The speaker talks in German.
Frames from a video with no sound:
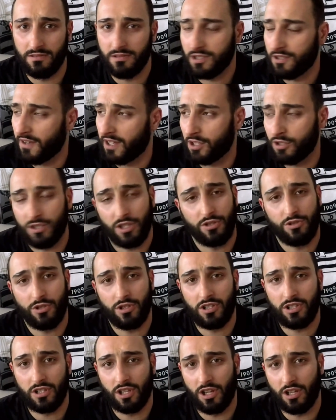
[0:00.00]
Ich werde euch
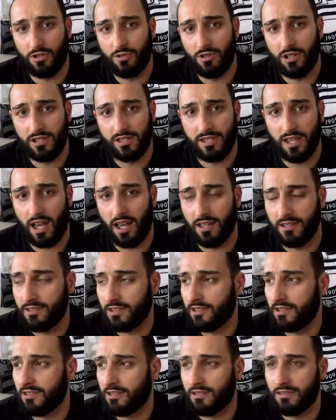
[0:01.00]
natürlich äh, kurz ja
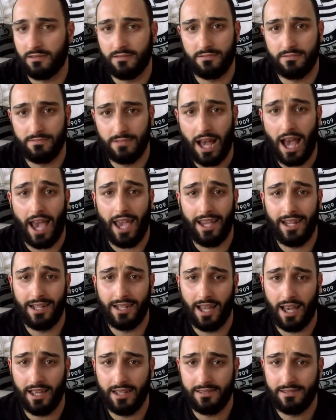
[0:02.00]
die
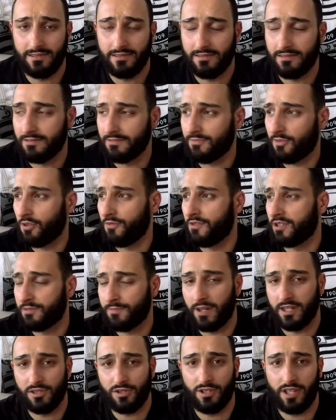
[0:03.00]
Highlights, wollen wir
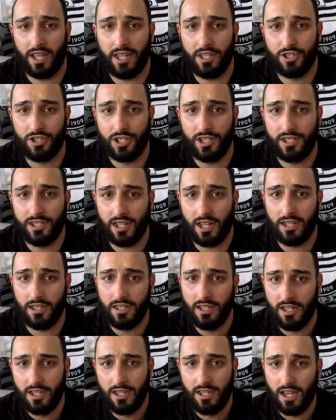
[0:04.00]
es mal so nennen, schildern.
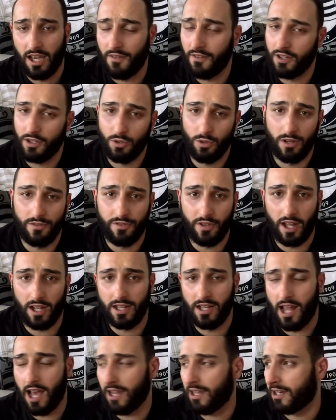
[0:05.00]
Aber nur für
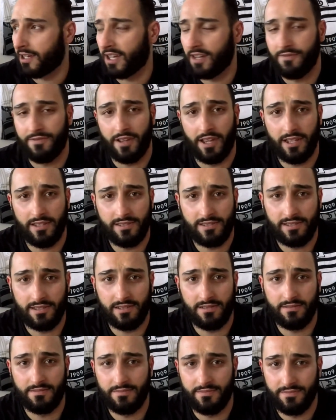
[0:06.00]
alle Lanaka-Fans.
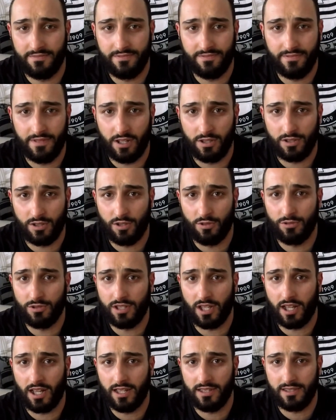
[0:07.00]
Ähm, aus
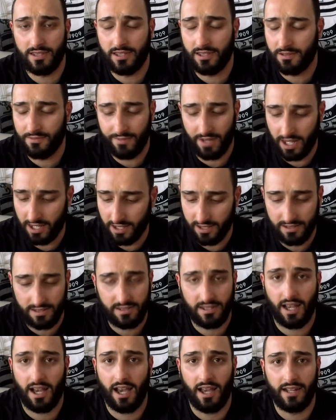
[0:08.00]
unserer Sicht war
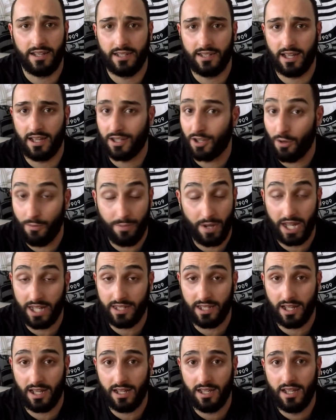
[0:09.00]
das ja ein
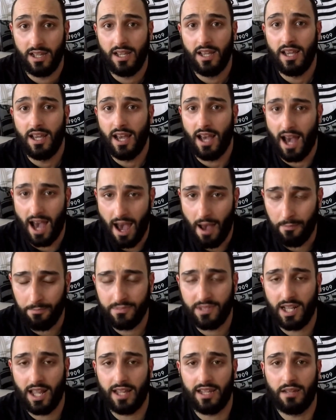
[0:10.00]
kompletter
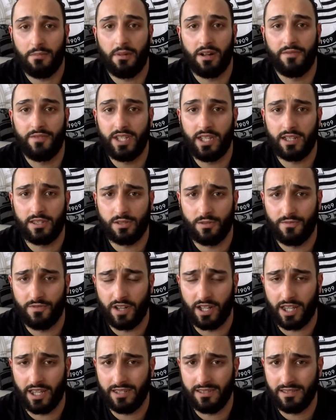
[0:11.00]
Abend leider mal wieder zum
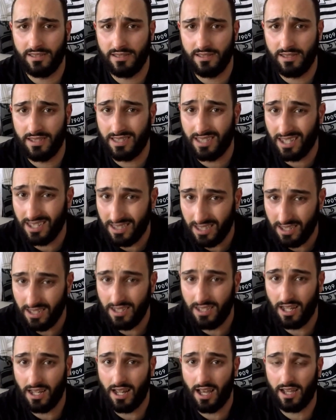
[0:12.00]
Vergessen. Die dritte
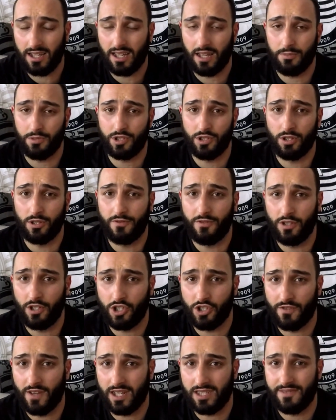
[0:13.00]
Niederlage am Stück für
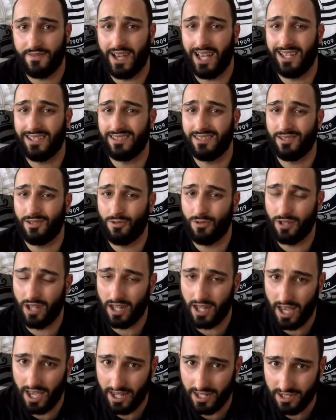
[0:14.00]
die Schwarz-Weißen, ohne
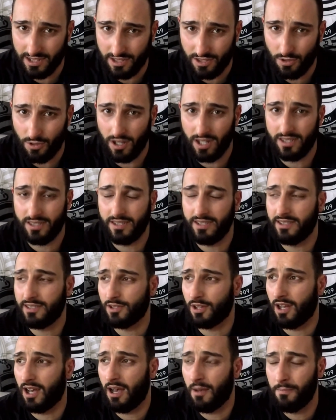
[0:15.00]
ein eigenes Tor erzielt
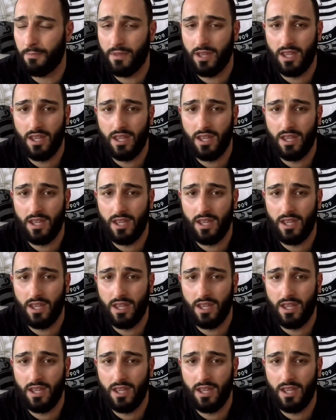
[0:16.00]
zu haben.